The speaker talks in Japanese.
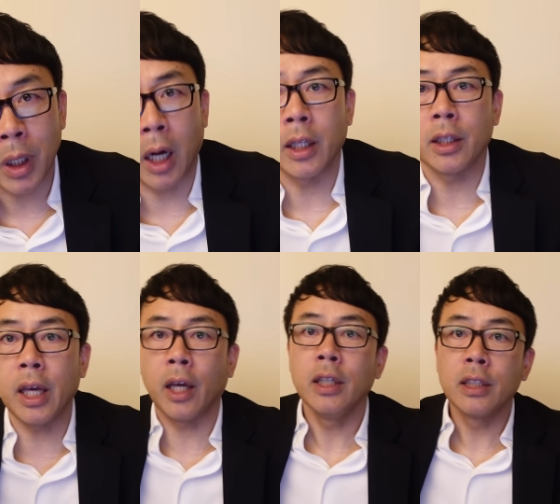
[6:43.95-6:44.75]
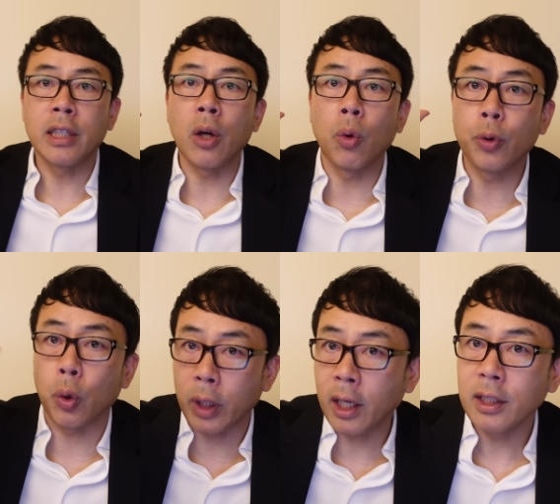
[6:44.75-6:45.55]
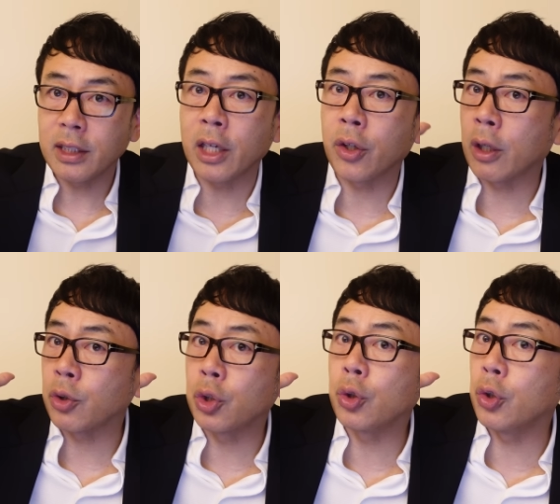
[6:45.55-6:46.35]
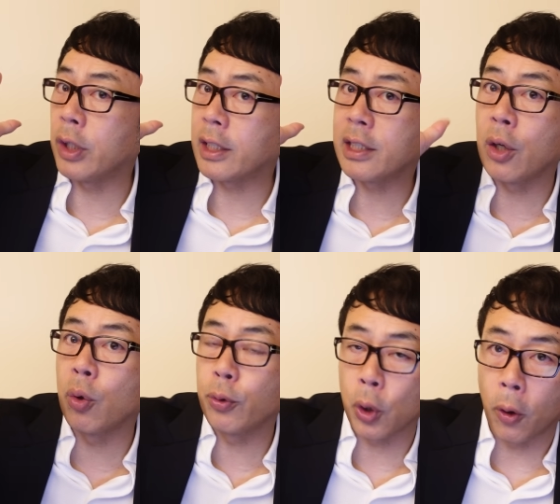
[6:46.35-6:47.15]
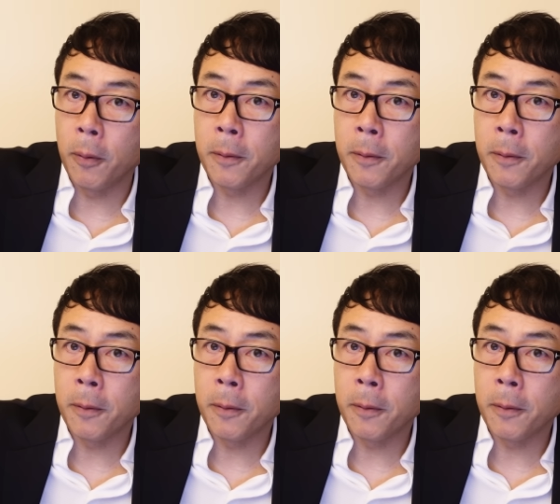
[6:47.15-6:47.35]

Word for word: はい。なんで、戦後不況ね。1919年戦後不況。